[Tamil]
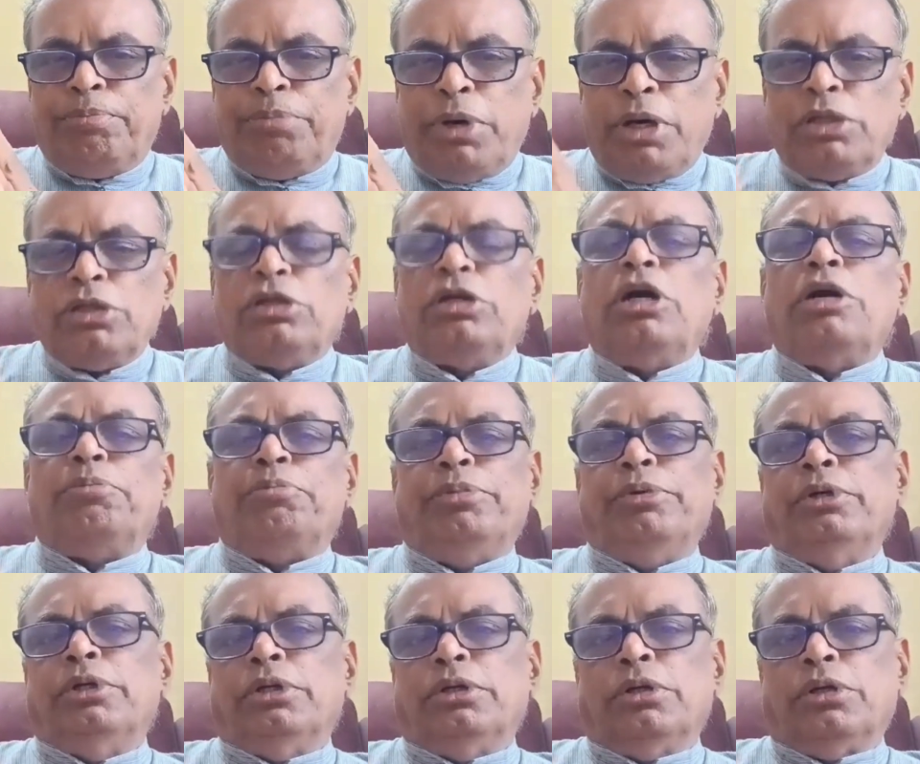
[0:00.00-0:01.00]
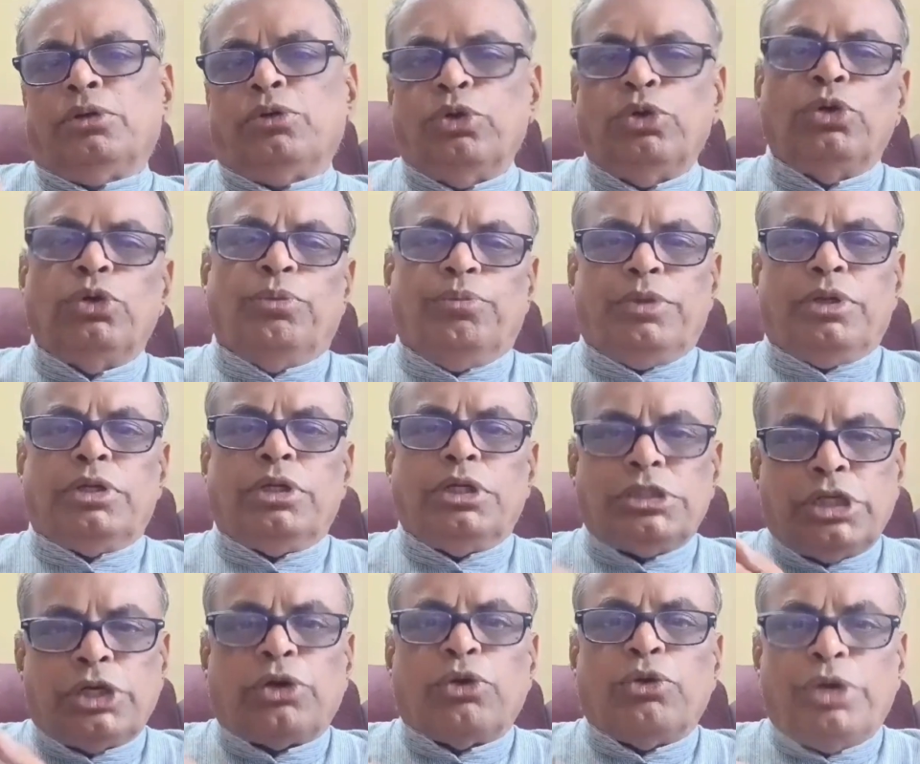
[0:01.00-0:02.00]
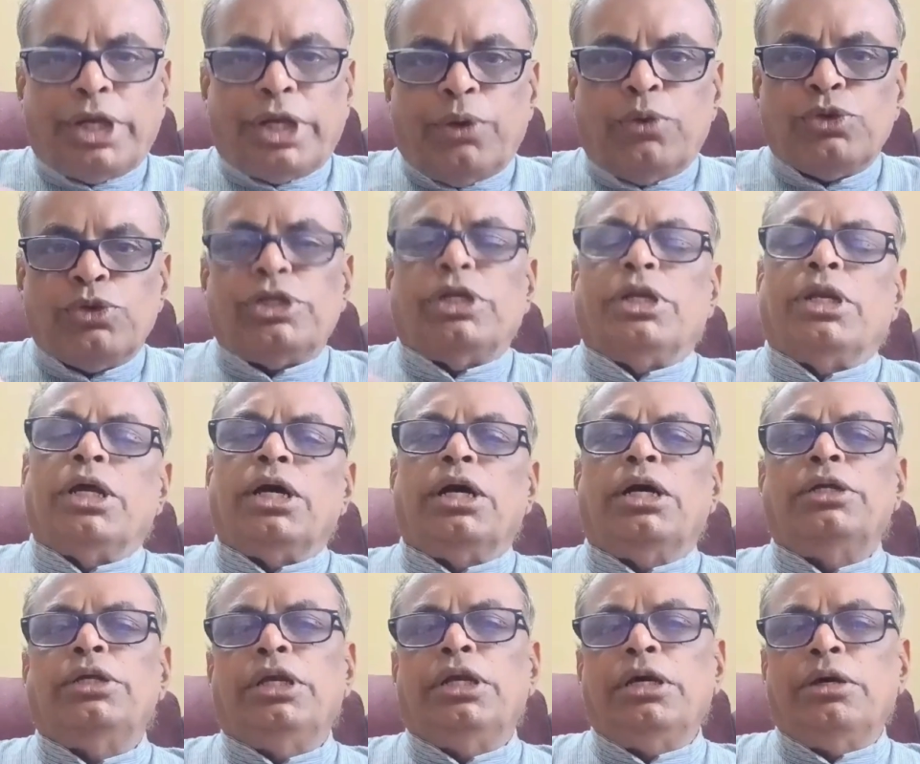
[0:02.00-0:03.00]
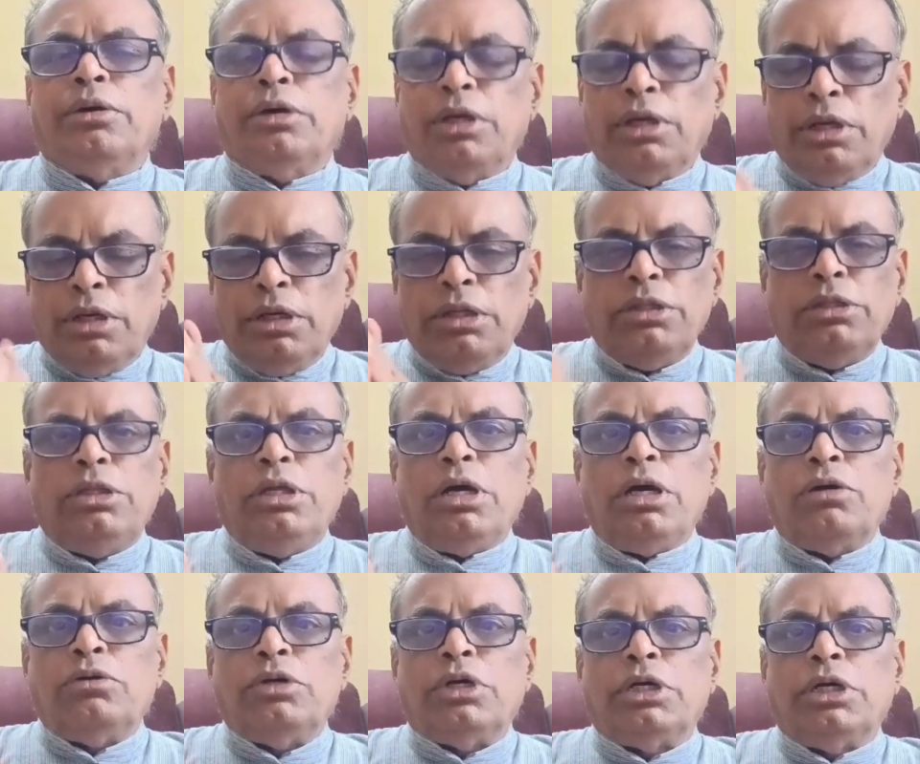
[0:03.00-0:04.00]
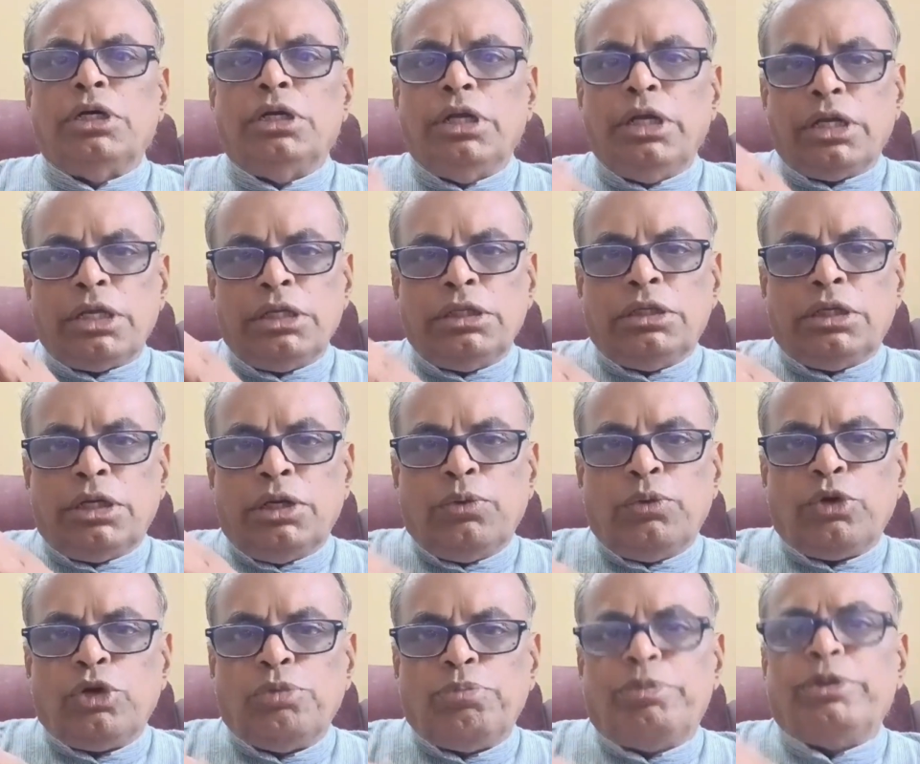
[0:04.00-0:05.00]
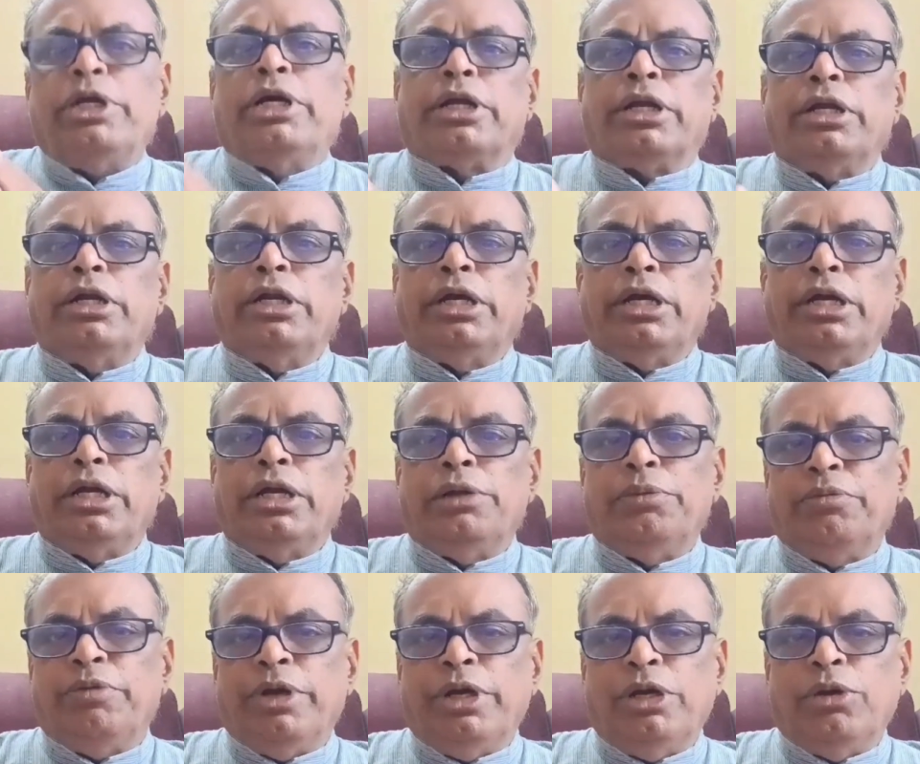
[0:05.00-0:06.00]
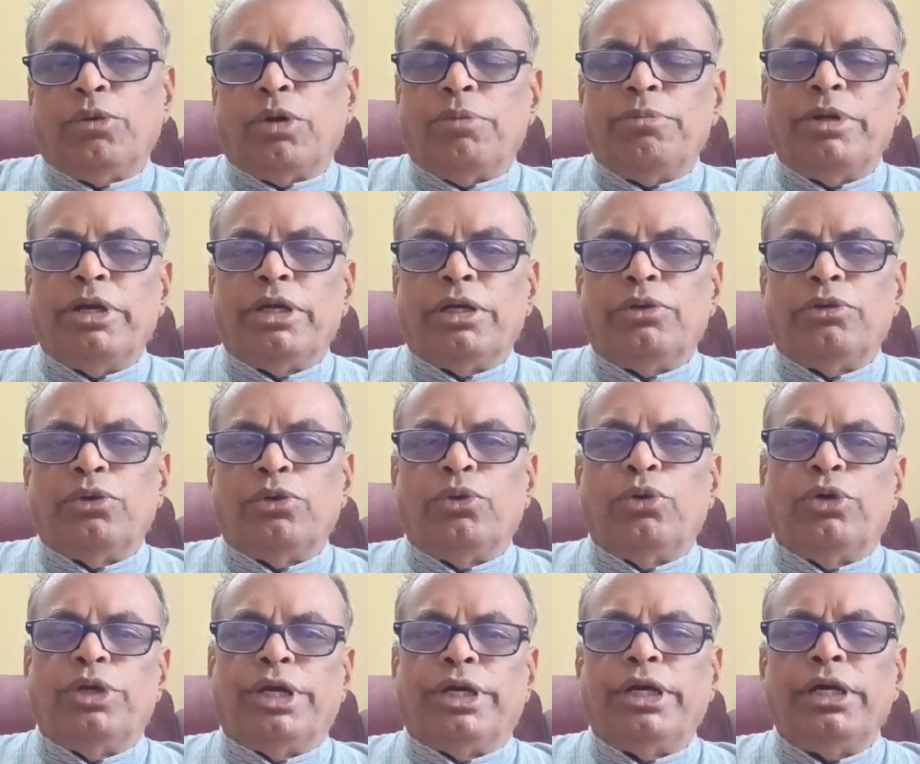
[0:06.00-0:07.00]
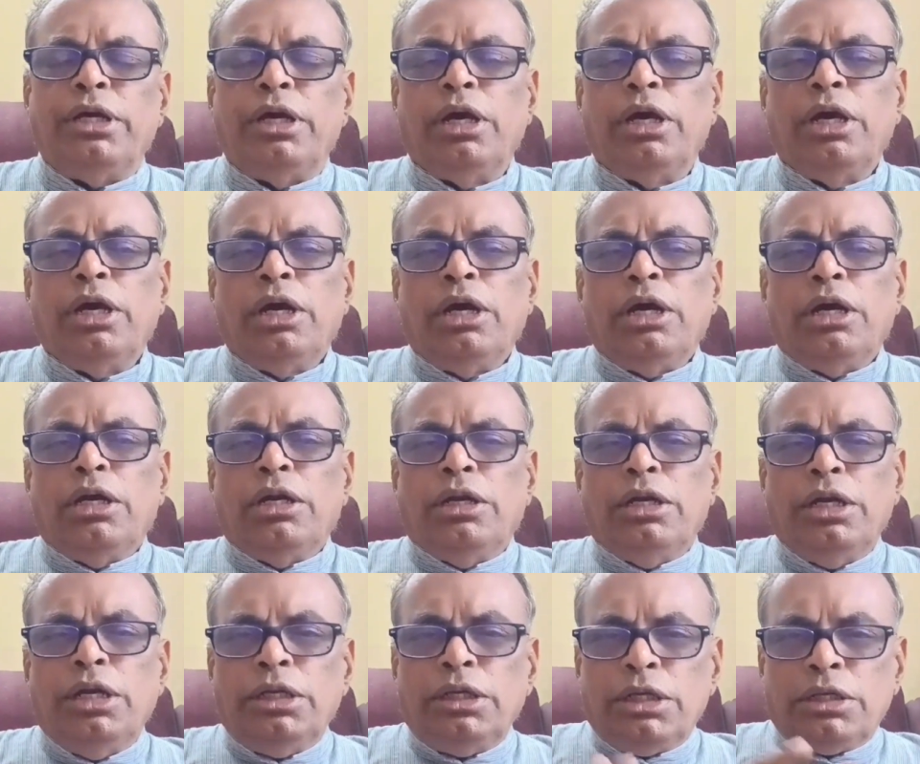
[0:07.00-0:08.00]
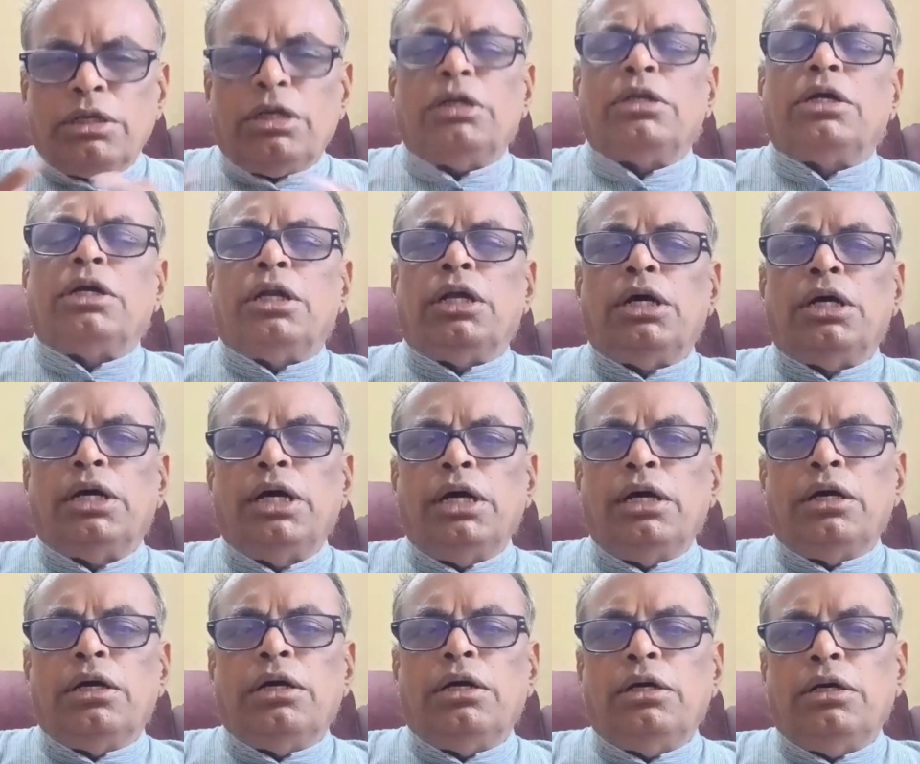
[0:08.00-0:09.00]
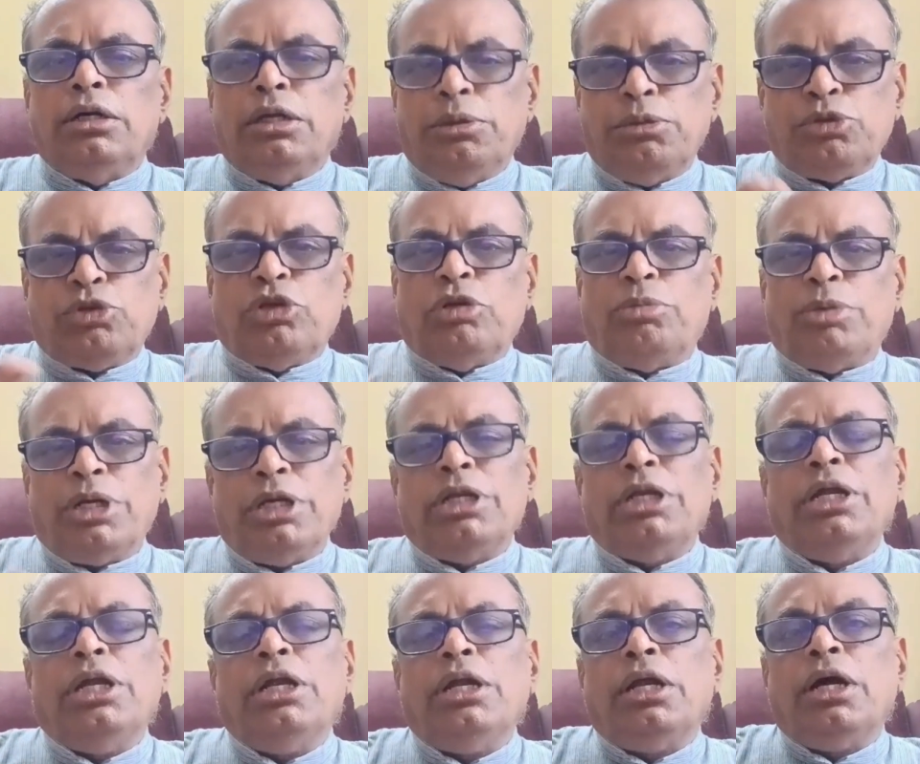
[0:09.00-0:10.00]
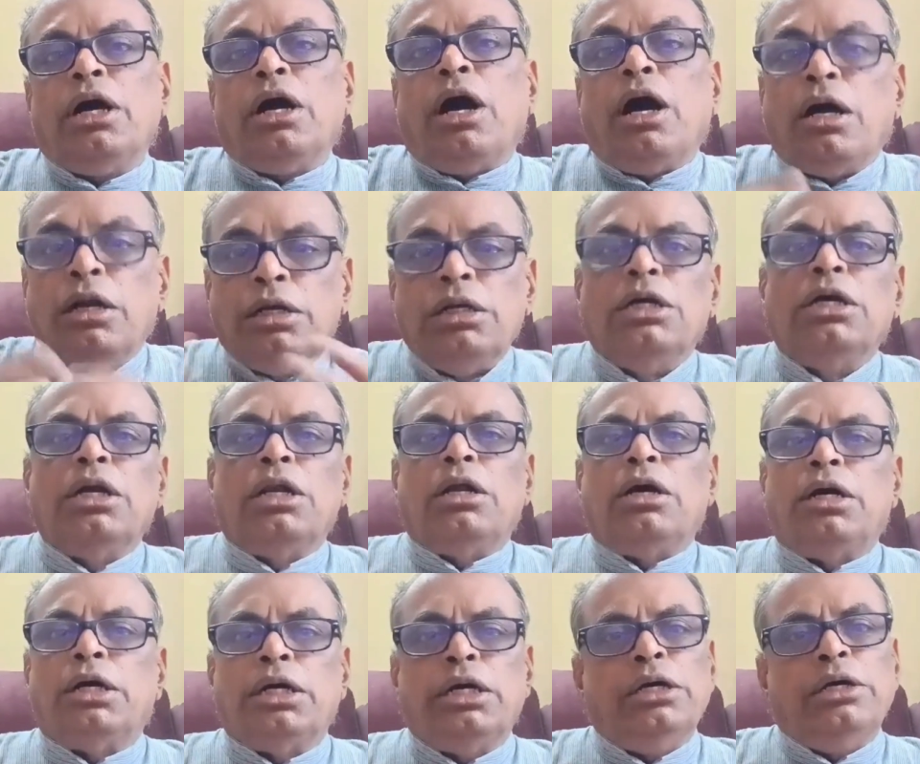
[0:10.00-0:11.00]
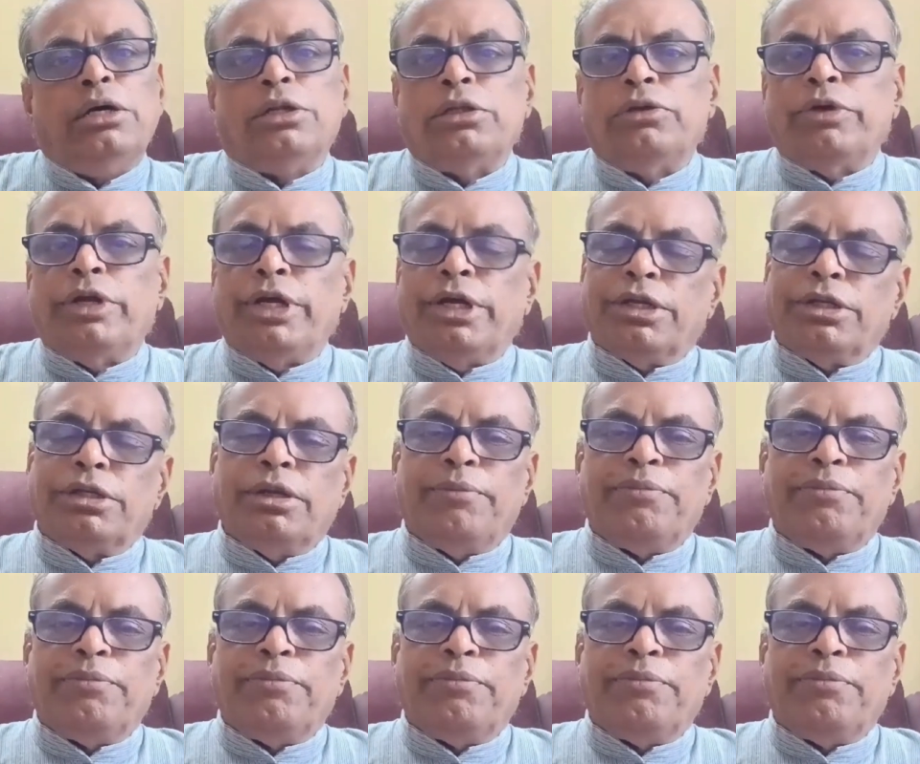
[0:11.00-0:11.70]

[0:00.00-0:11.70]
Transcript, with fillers: பாதுகாப்பு குழு அதாவது செக்யூரிட்டி கவுன்சில் அதில் இந்தியாவுக்கு நிரந்தர உறுப்பினர் என்கிற இடம் வேண்டும் அப்படிங்கிற ஒரு கோரிக்கை நீண்ட நாட்களாக இன்னும் சொல்லப்போனால் நீண்ட ஆண்டுகளாக இருந்து வருகிறது